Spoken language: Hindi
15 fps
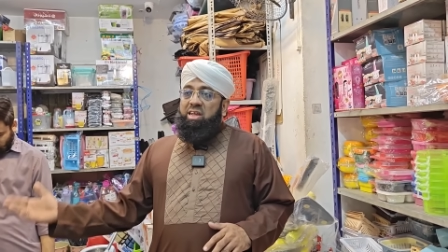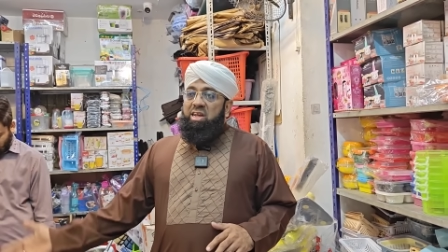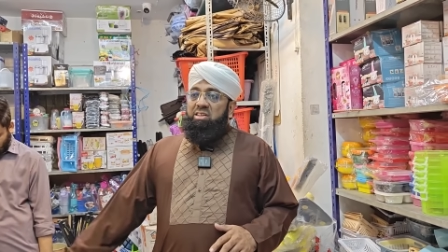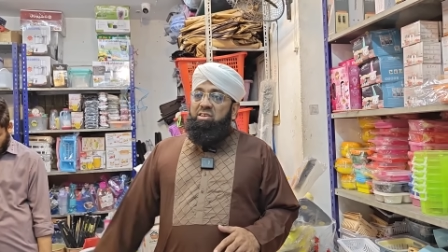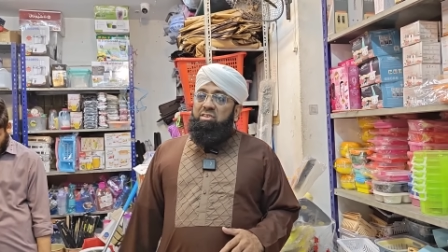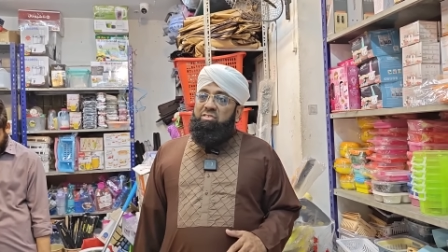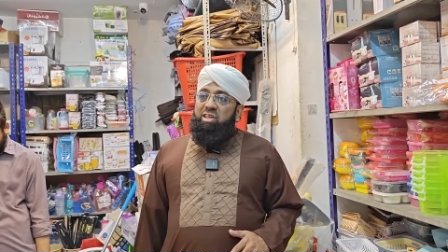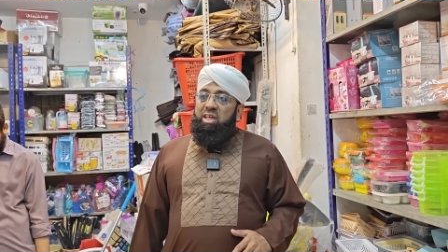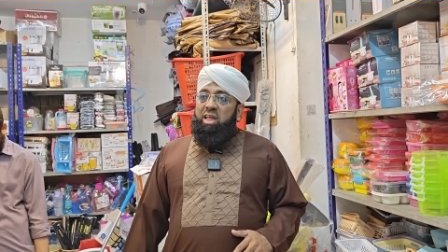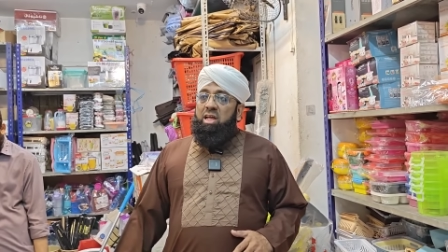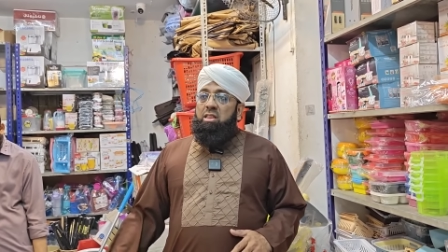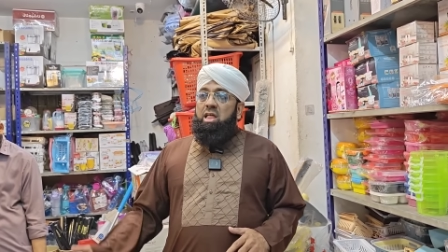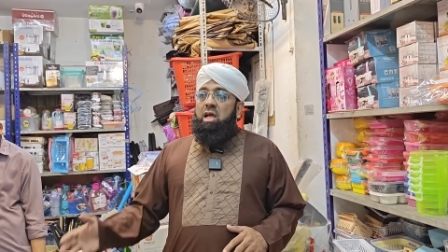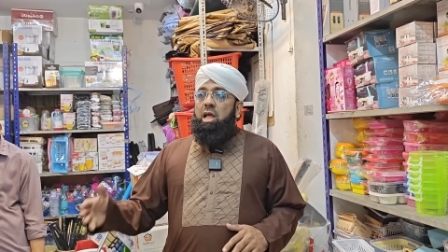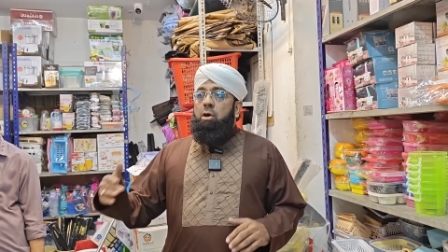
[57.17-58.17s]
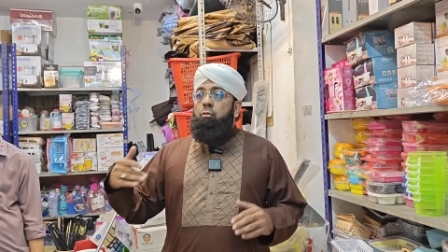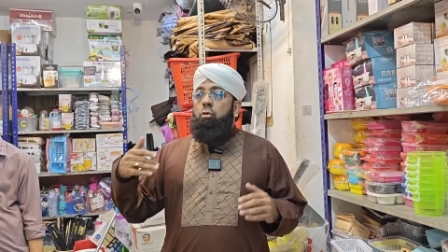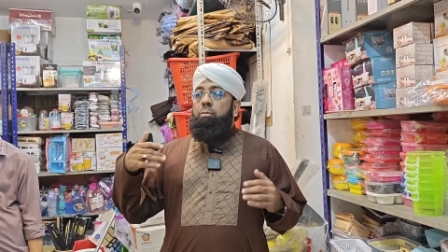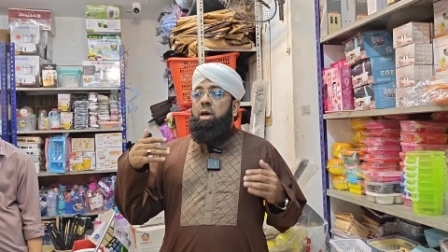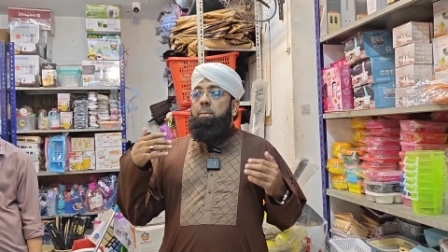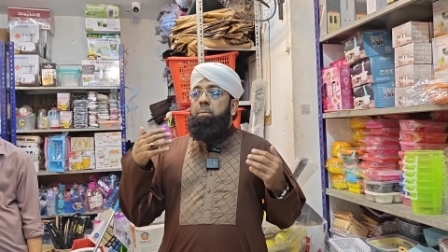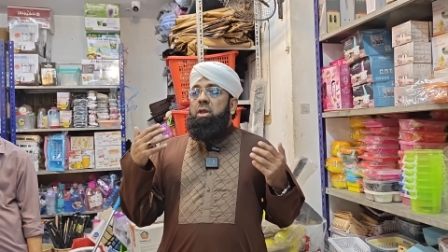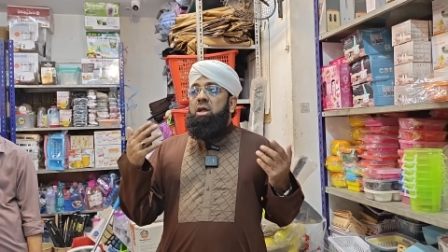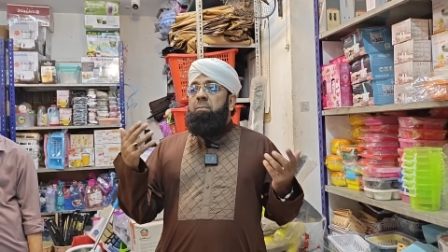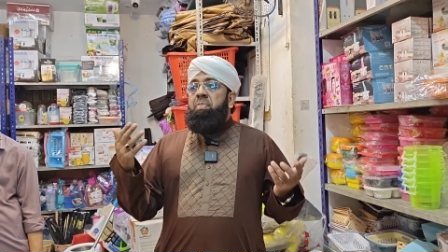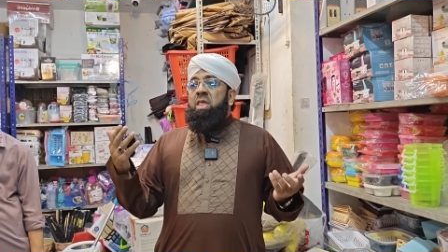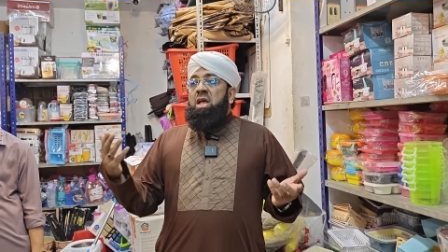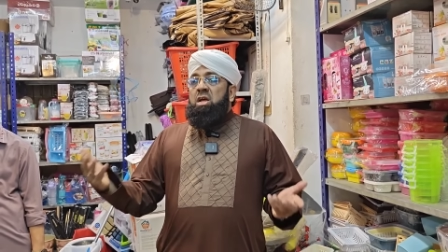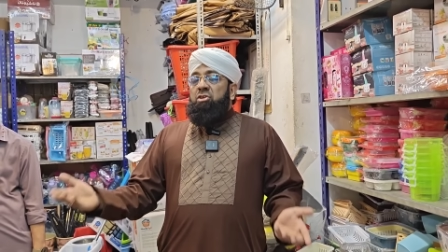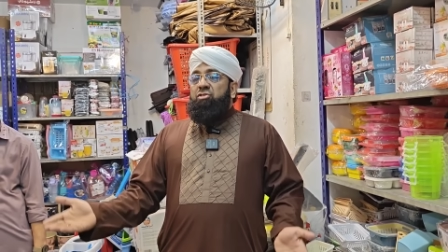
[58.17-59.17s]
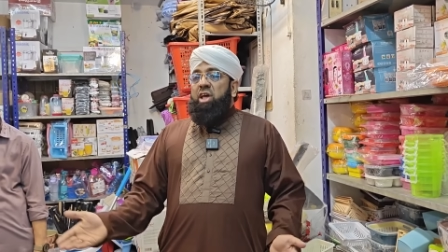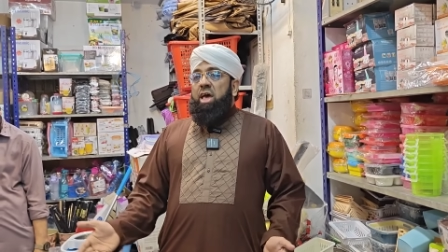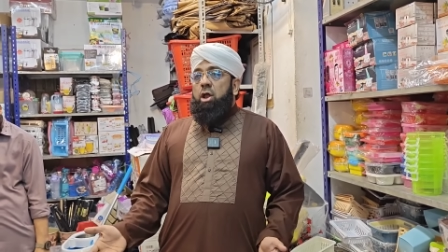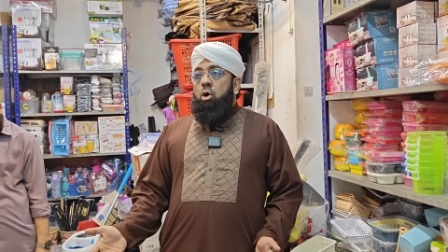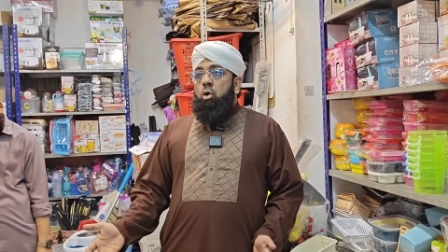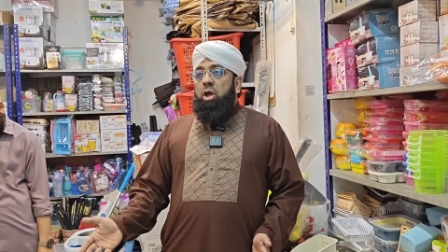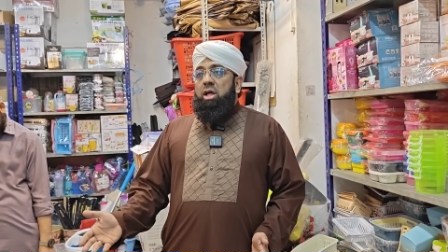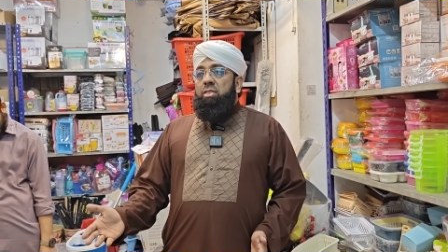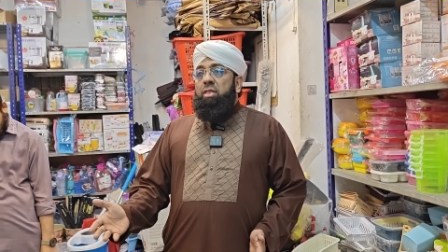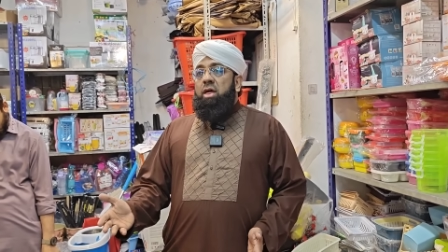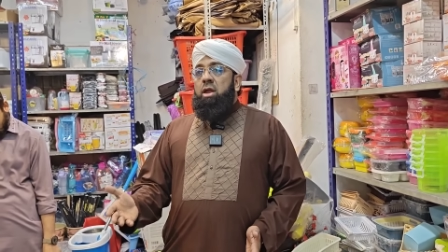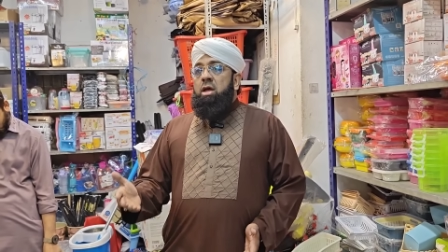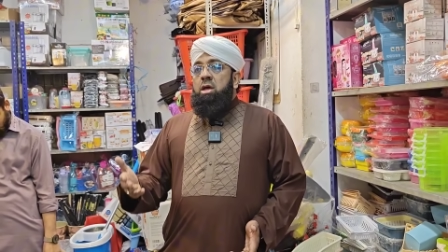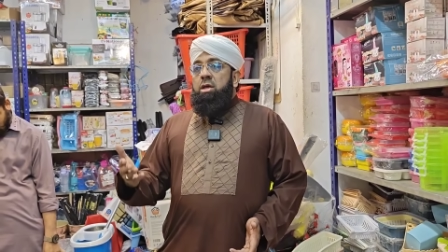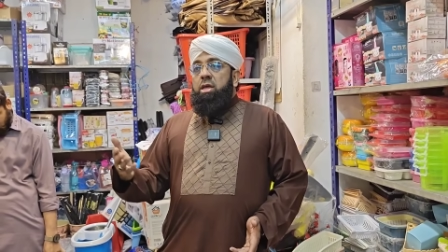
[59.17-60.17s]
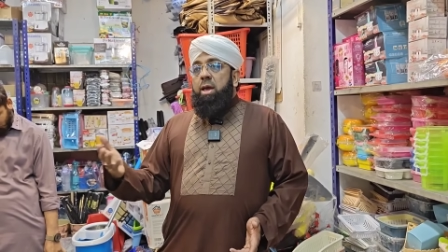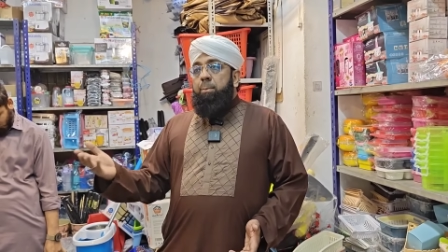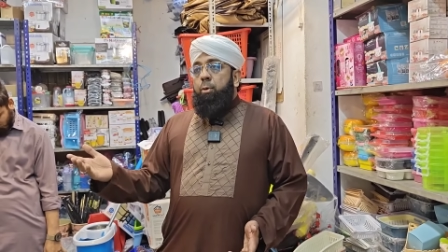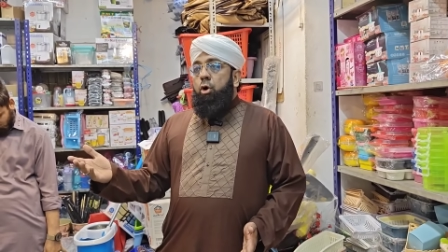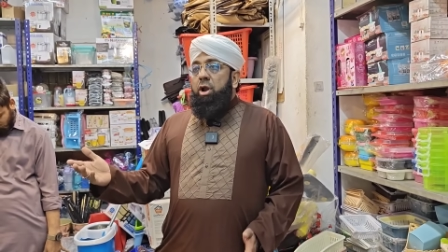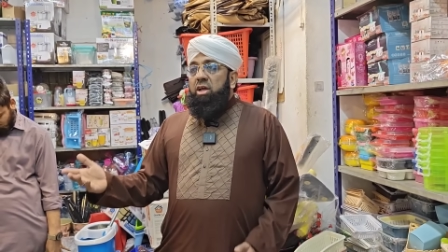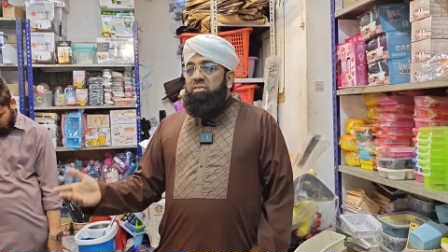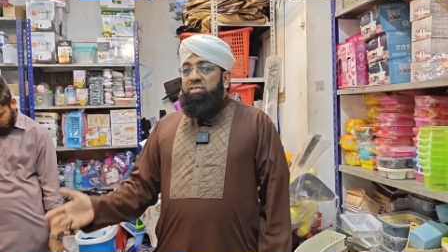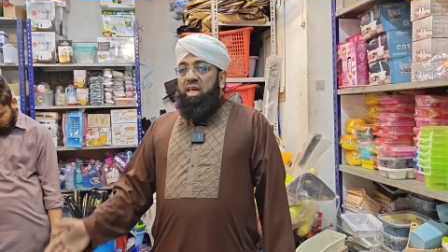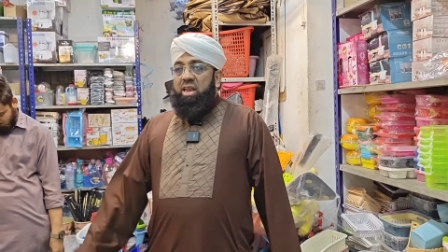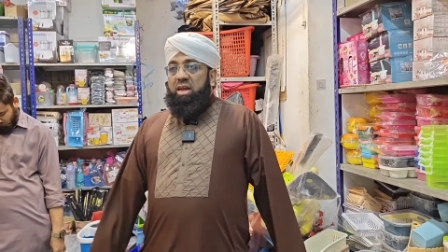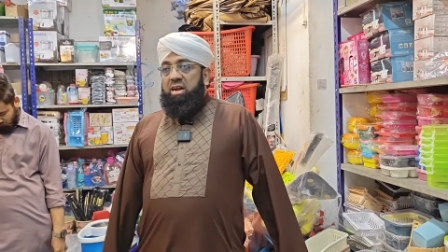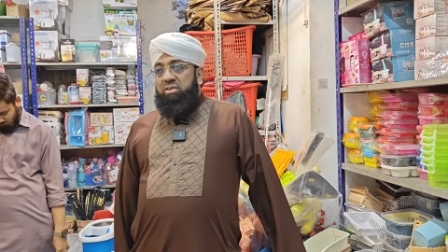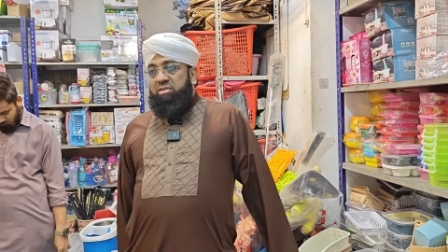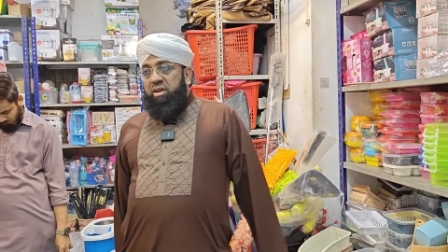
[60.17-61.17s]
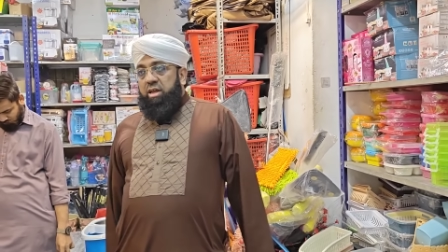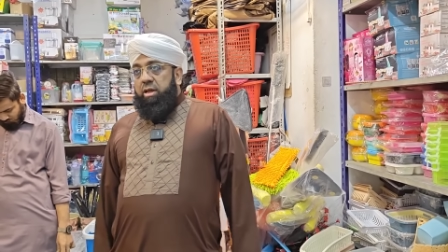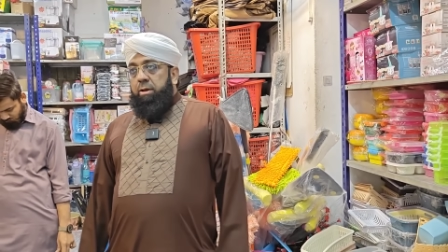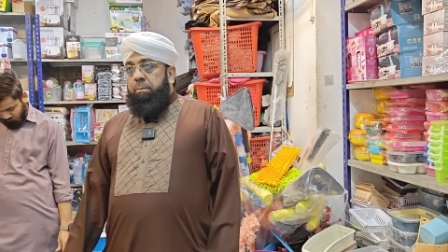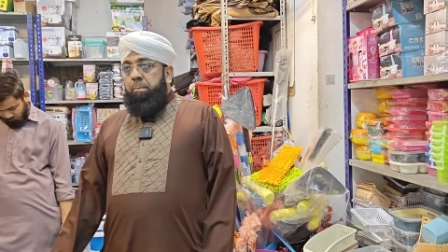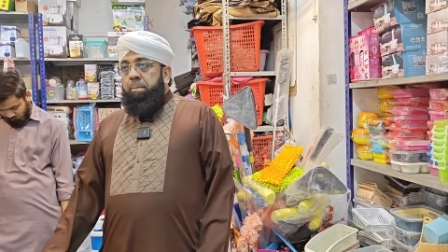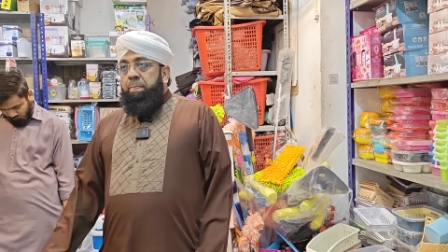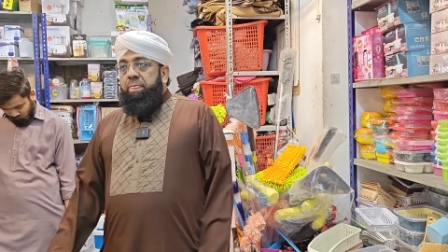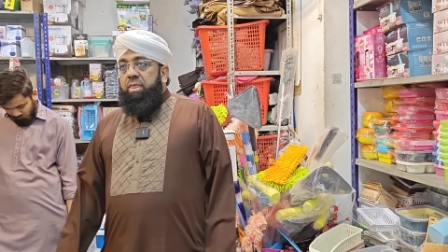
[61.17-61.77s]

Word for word: वाले गैजेट्स देंगे ताकि वो भी अपने शहरों के अंदर ये प्रोडक्ट सेल कर सके